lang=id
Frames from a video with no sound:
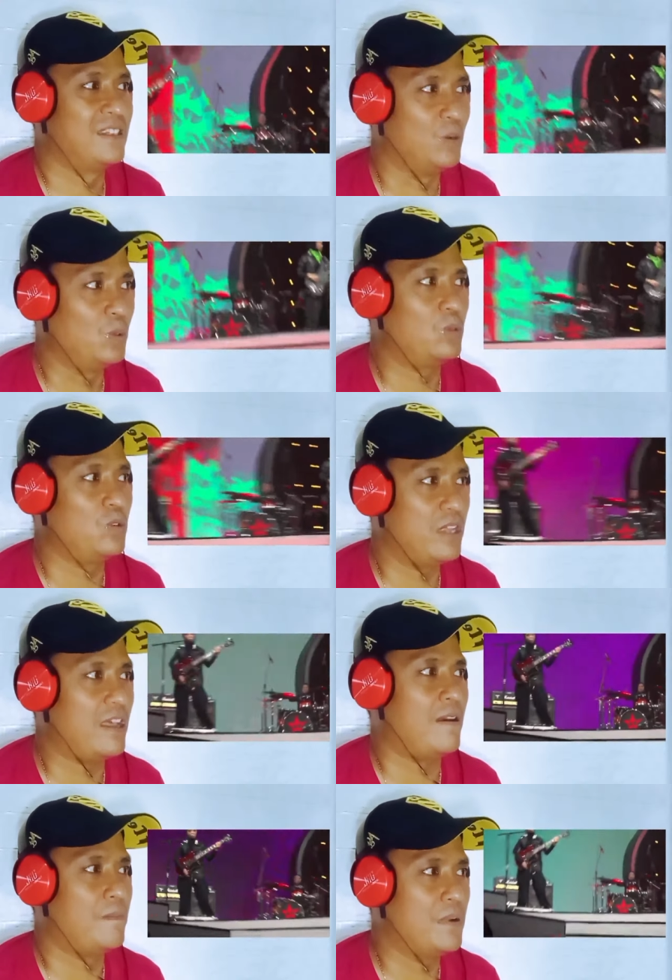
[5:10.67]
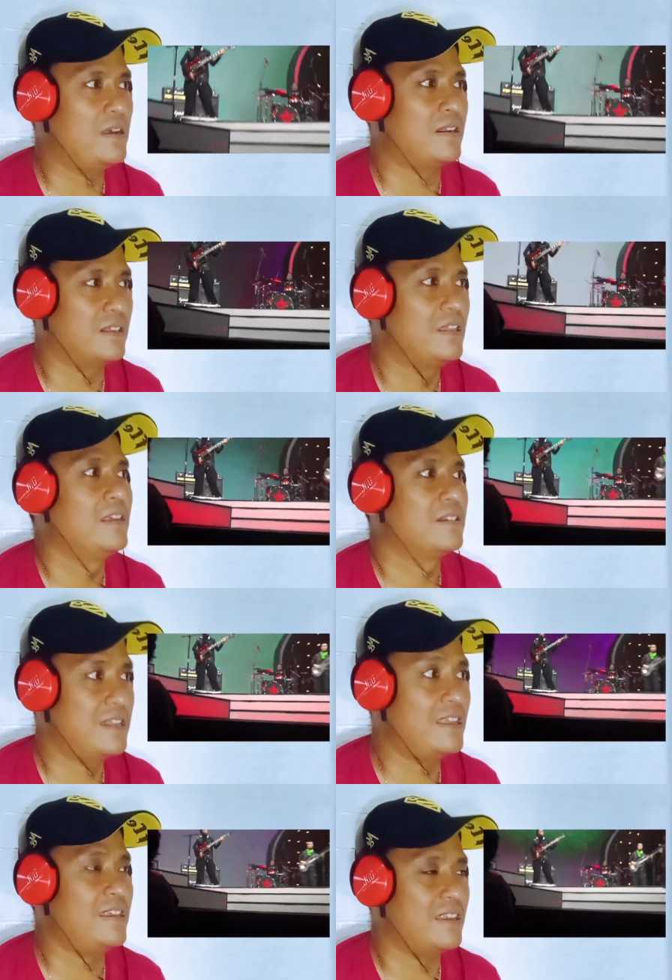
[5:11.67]
seutuhnya merdeka seutuhnya
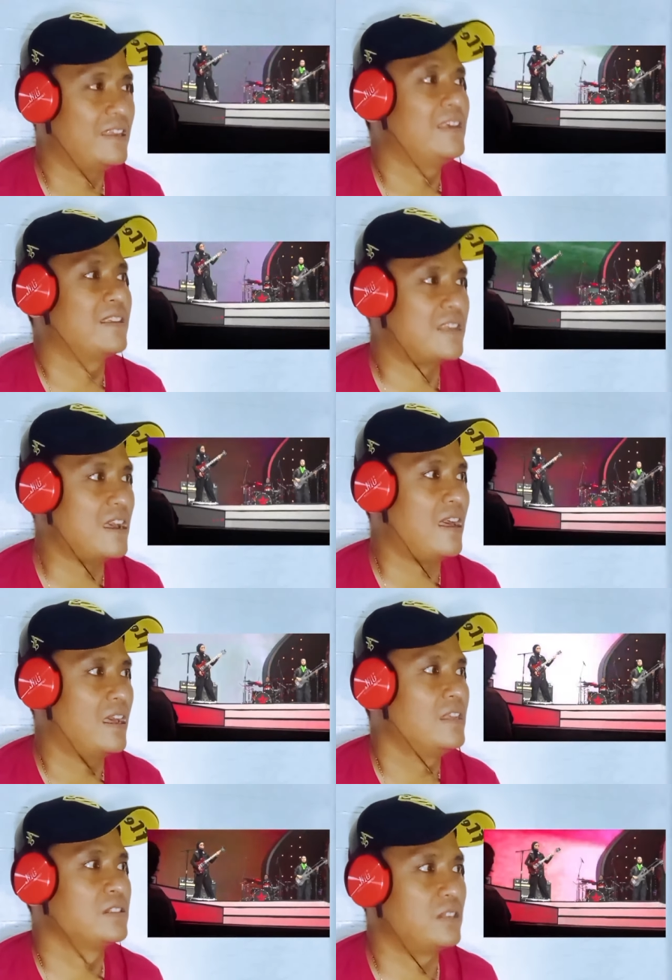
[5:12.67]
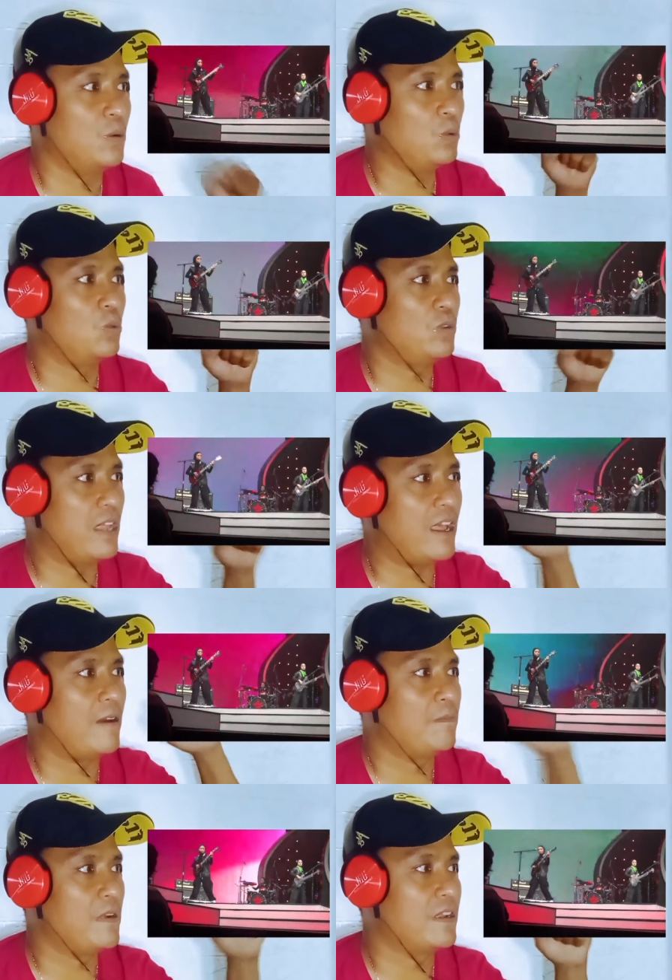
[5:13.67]
merdeka seutuhnya
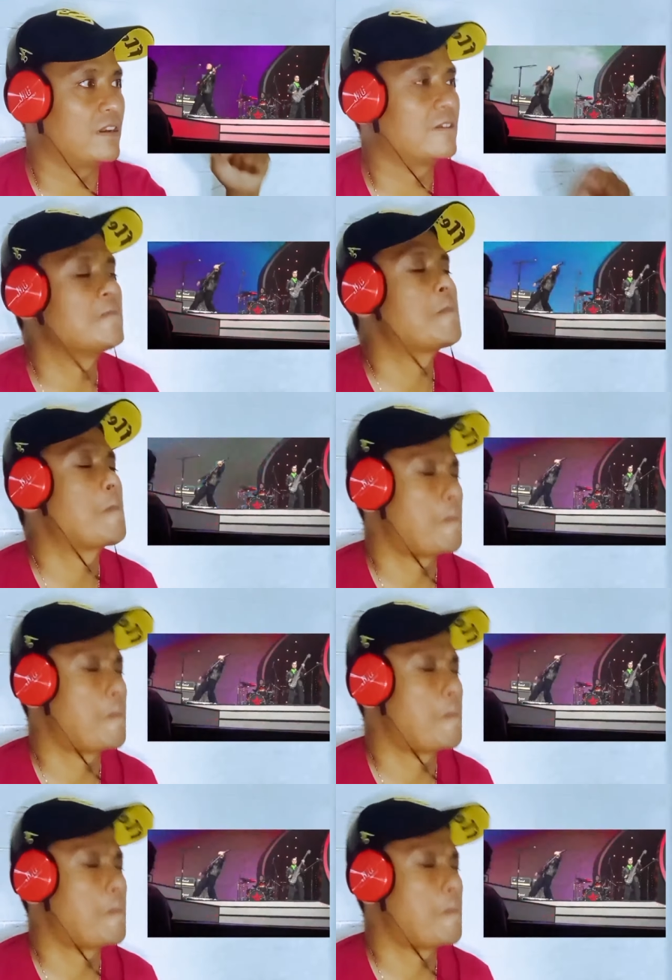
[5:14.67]
merdeka